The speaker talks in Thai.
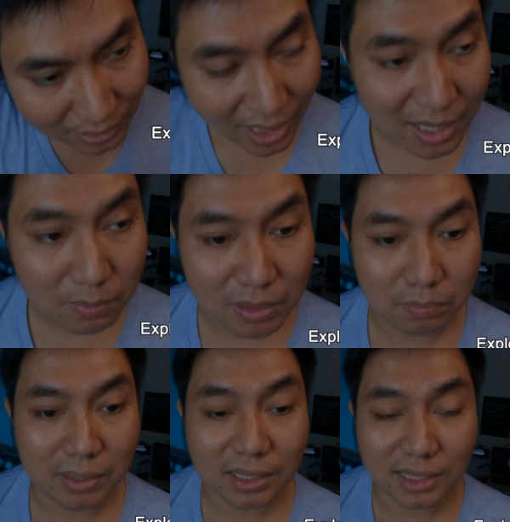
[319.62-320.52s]
ใช้เหมือน
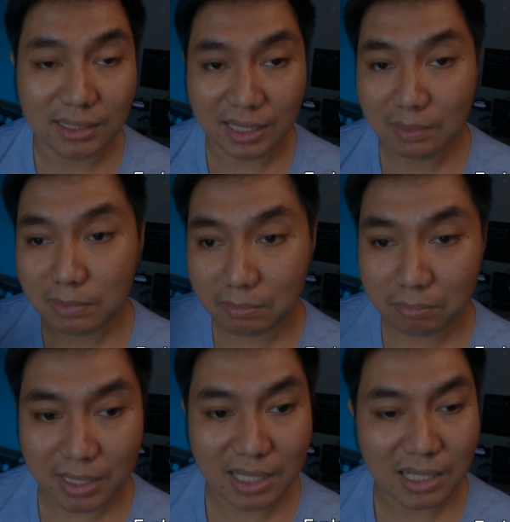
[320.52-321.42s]
เป็นกลิ่นให้มัน
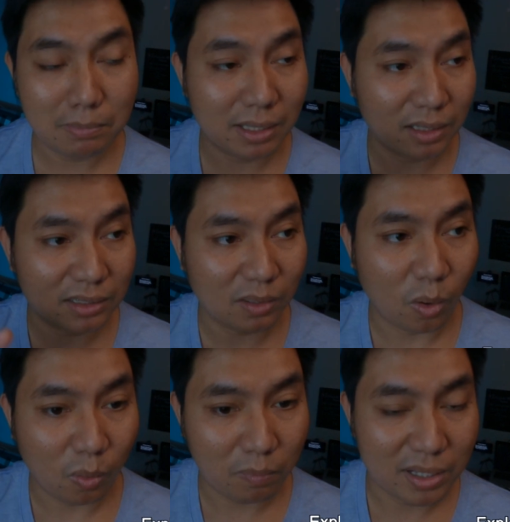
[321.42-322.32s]
มีแล้วมันก็จะ
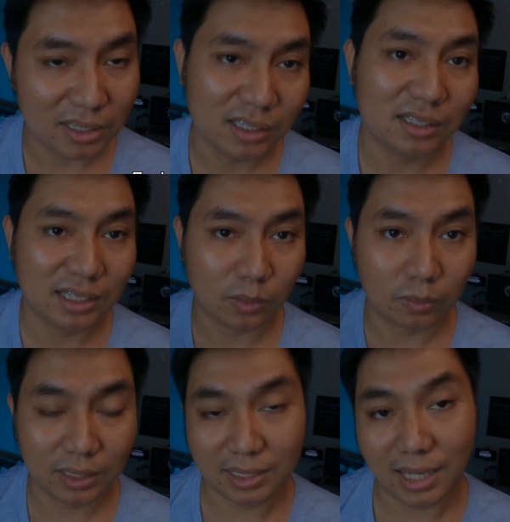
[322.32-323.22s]
ออกมาเยอะในต
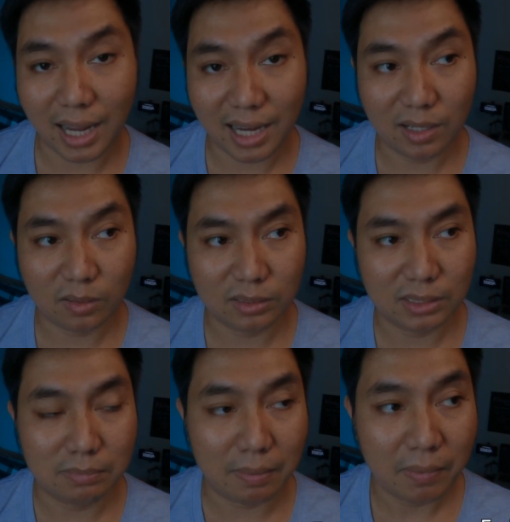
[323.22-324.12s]
อนท้ายๆแล้วก็
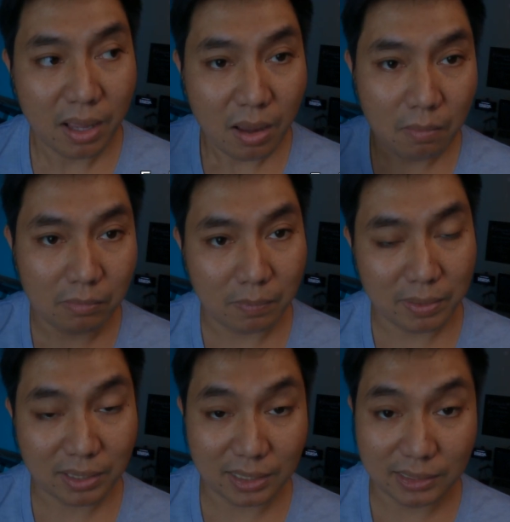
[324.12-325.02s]
จะแบบเหมือน
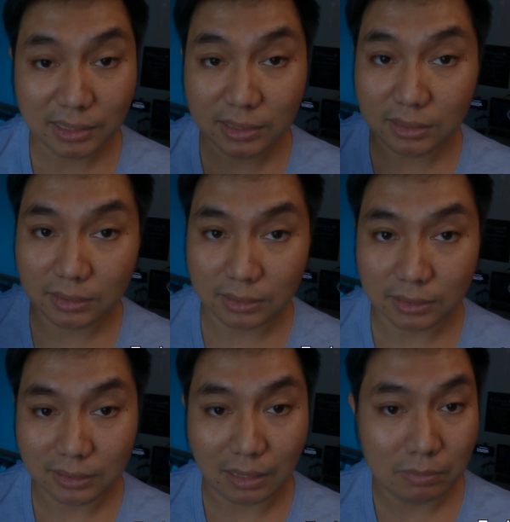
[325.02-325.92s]
เป็นกลิ่นที่
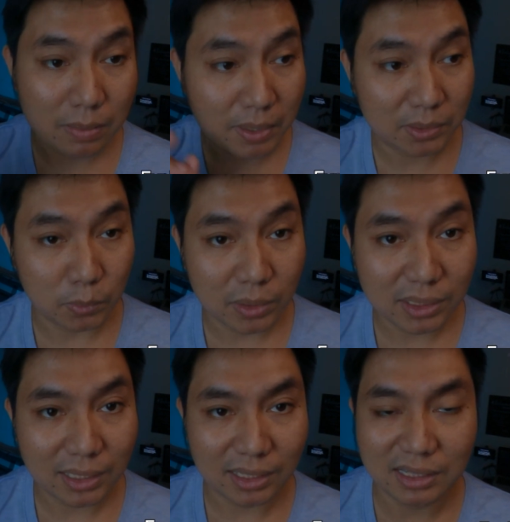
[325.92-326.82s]
จืดๆแต่มีพาโช
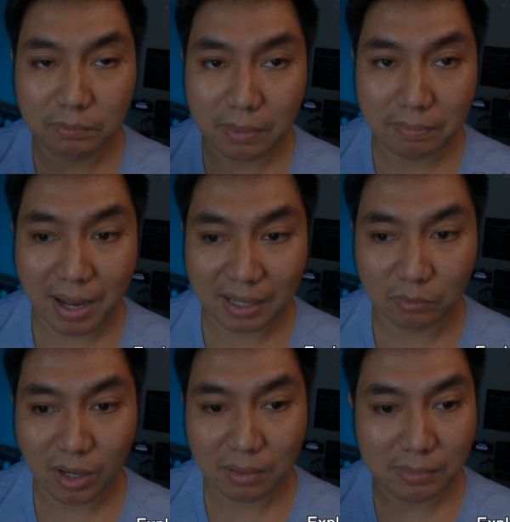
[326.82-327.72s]
รี่อ่ะคือประมาณ
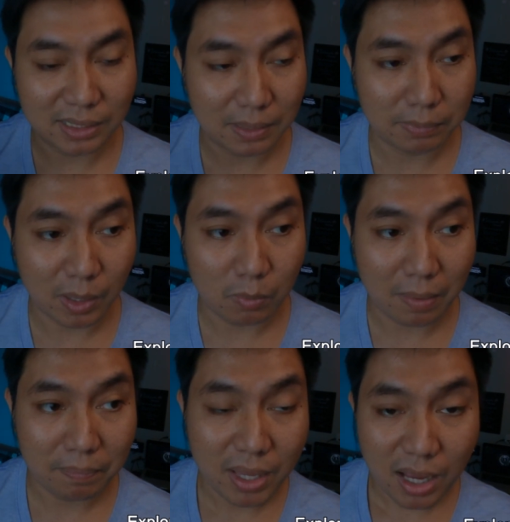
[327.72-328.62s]
ว่าเหมือนกับเราแบ
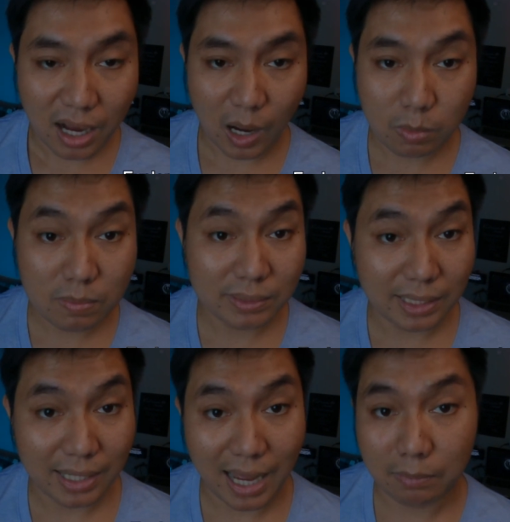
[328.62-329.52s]
บเอาพิมพ์เศ
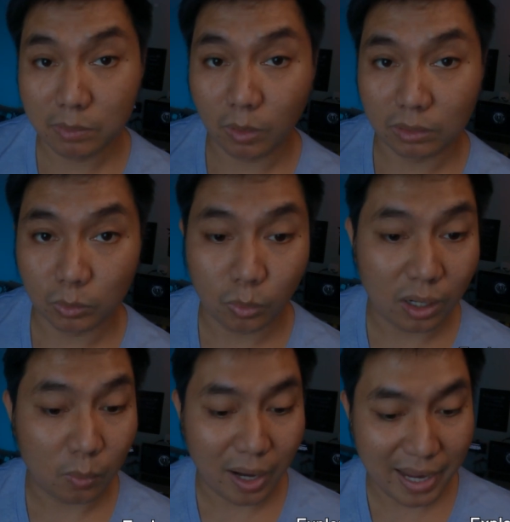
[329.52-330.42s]
ษน้ำหยอดตัว
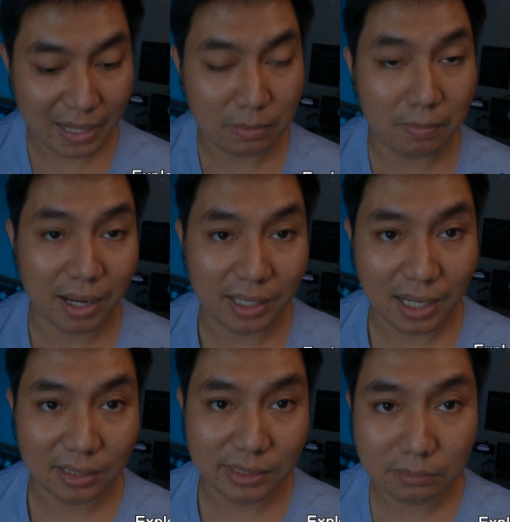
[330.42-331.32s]
เอาไว้อะไรประมาณ
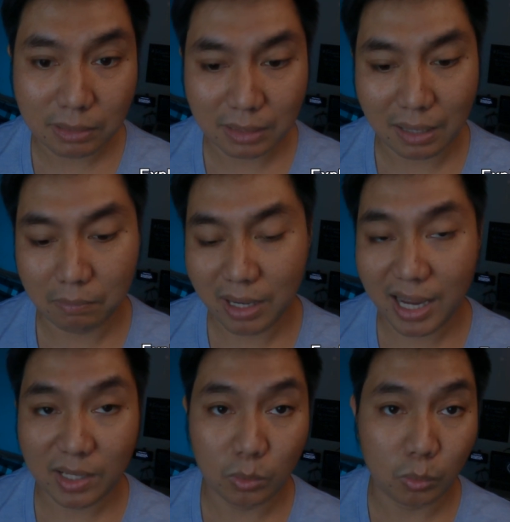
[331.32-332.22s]
นี้ซึ่งมันทำให้
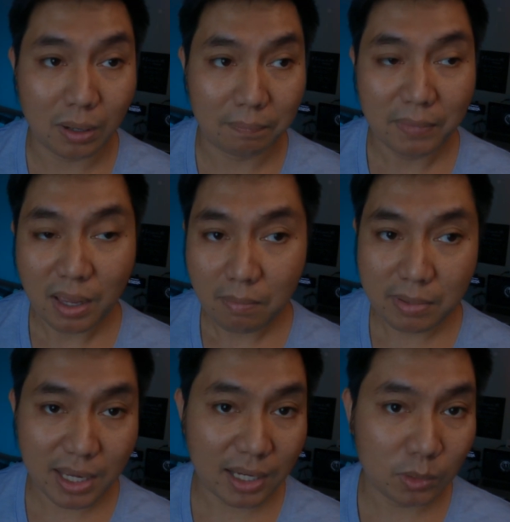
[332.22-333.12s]
ดูแบบ
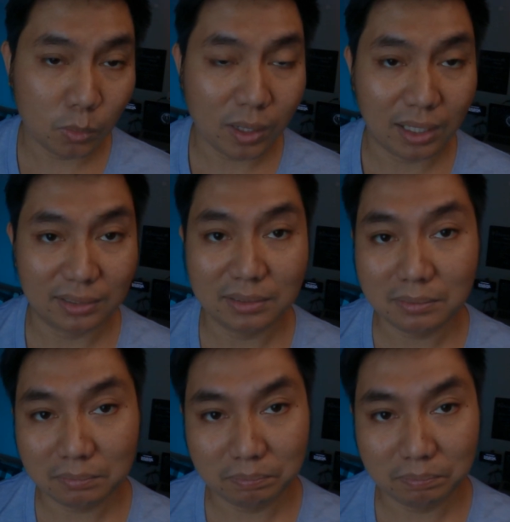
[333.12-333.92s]
มีอายุอ่ะซึ่ง